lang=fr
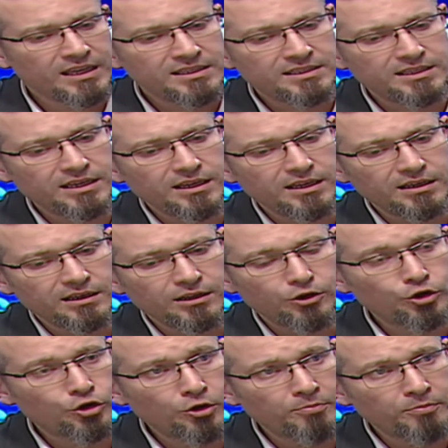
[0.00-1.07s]
c'est
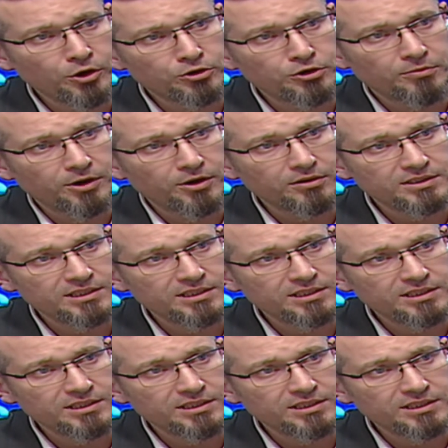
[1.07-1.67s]
le comportement,